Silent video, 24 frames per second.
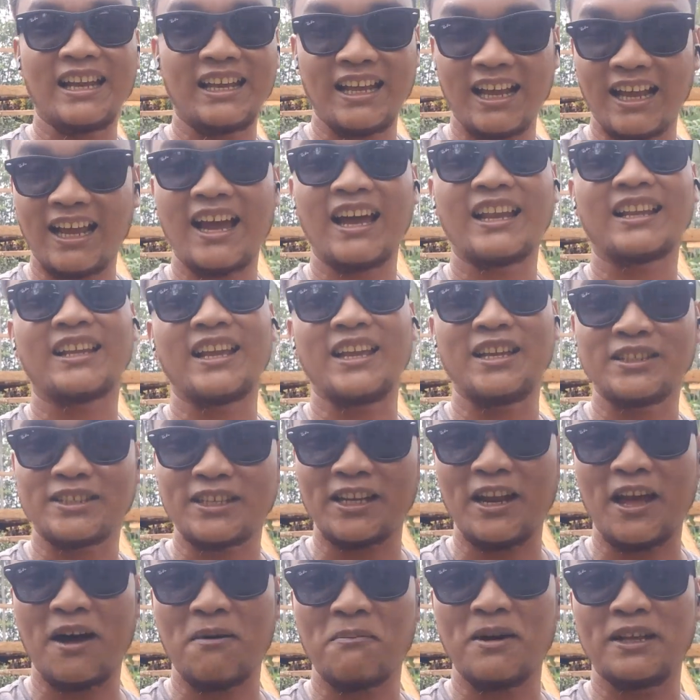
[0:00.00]
daghan, daghan kayong
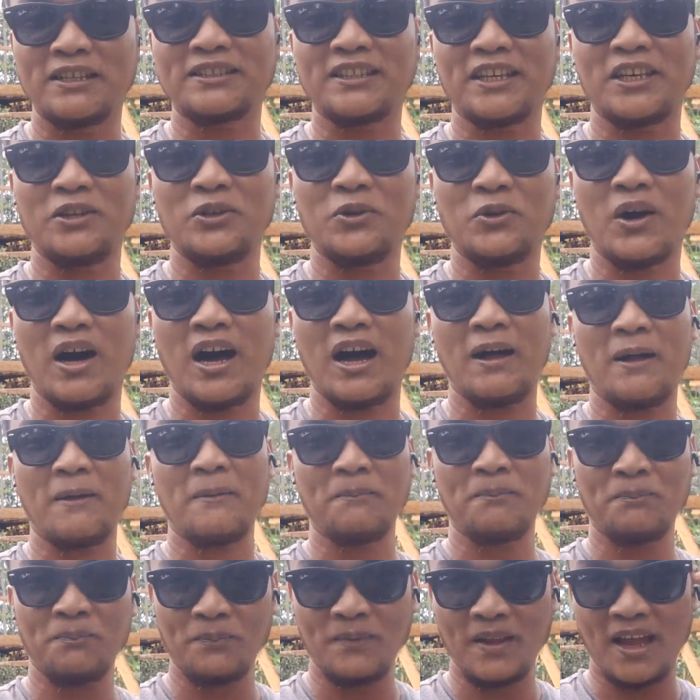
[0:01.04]
salamat sa inyo ah,
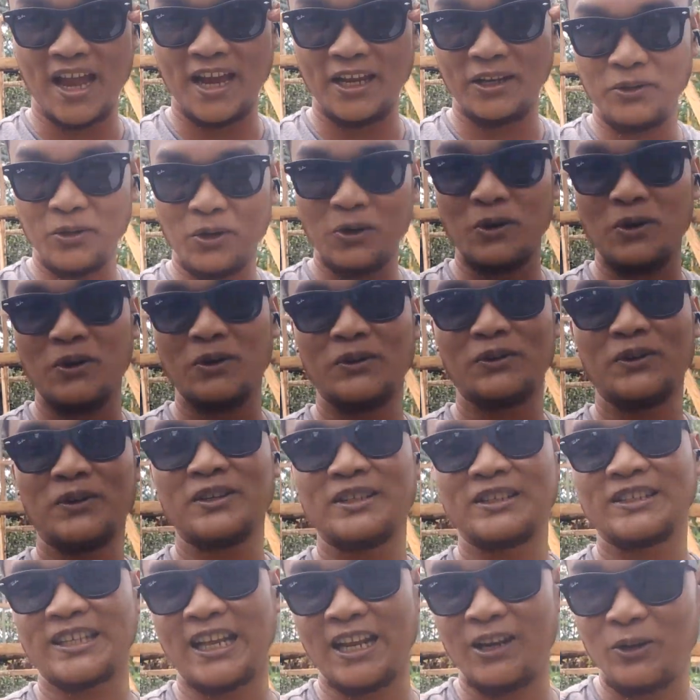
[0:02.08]
idol.
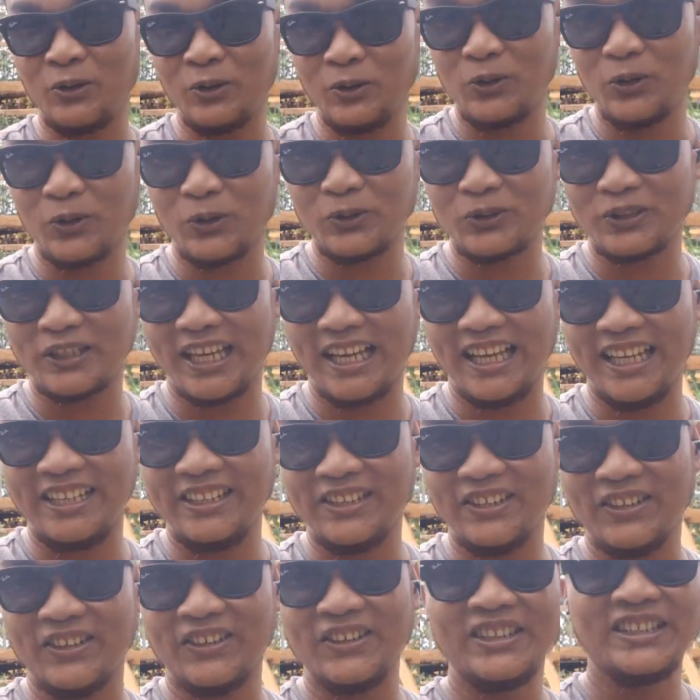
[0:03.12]
Saludo ko sa
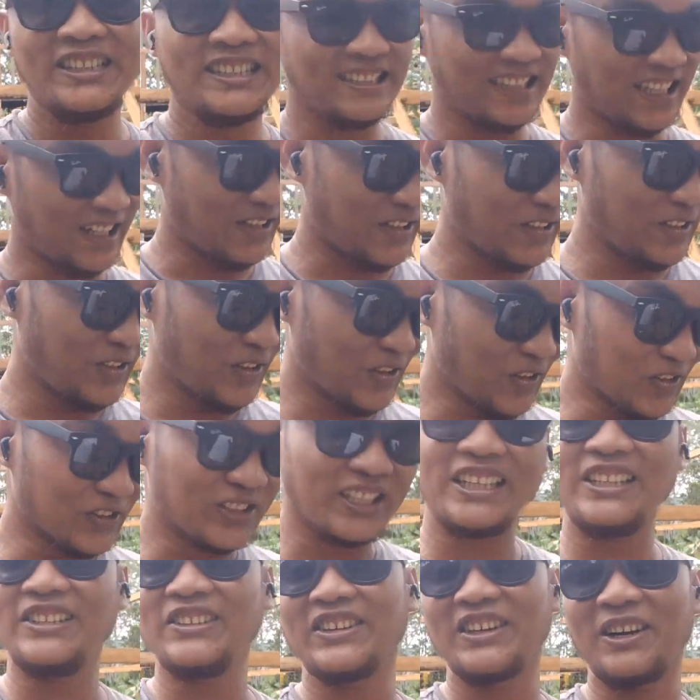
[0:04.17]
inyo. Saludo ko
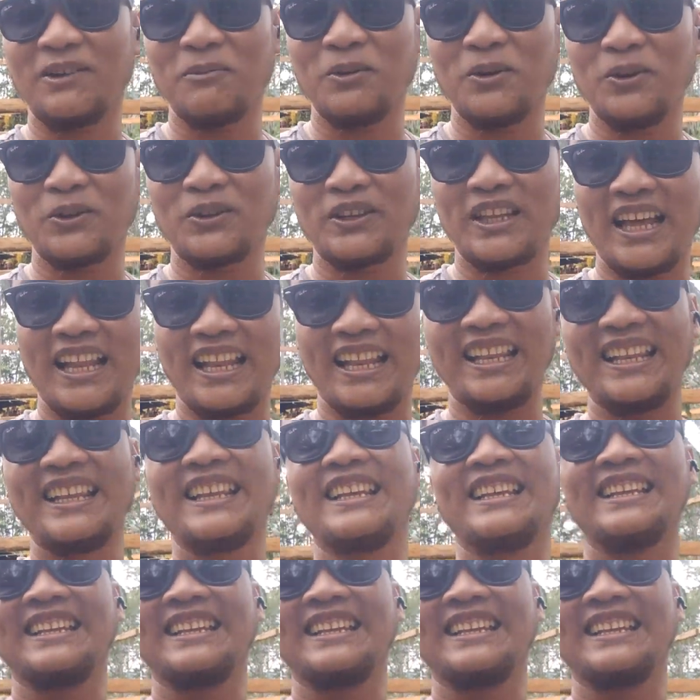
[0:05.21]
sa inyong kabuutan